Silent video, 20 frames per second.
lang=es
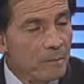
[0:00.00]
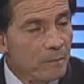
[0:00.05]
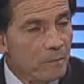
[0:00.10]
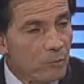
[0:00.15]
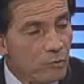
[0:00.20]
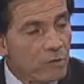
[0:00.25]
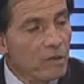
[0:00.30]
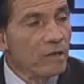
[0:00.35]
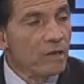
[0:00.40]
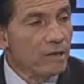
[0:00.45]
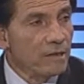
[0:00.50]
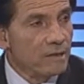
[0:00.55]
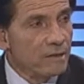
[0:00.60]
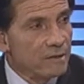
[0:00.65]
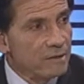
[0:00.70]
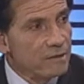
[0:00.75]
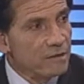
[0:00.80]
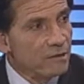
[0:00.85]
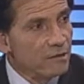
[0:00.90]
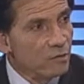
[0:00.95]
muy
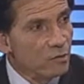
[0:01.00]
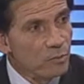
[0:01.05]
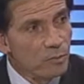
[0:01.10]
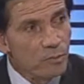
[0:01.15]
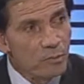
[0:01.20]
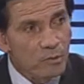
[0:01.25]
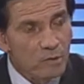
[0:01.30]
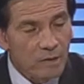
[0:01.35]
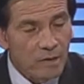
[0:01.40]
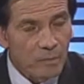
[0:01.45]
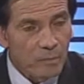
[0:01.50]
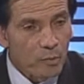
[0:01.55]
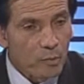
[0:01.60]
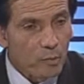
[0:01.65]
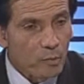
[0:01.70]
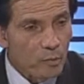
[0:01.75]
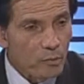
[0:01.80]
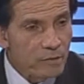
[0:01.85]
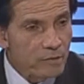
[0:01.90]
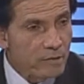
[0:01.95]
agradecido por la
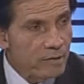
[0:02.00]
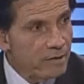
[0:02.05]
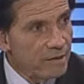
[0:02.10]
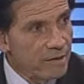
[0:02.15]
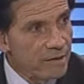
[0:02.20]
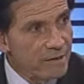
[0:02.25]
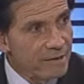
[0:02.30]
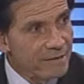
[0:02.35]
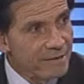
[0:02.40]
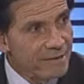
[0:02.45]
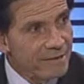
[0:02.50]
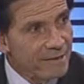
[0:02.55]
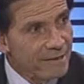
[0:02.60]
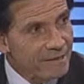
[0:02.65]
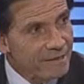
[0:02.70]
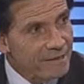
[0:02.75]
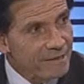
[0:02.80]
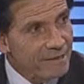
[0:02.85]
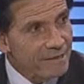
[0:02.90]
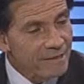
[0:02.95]
propuesta que se
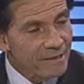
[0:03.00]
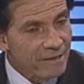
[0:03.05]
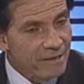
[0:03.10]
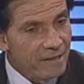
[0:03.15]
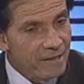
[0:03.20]
hace.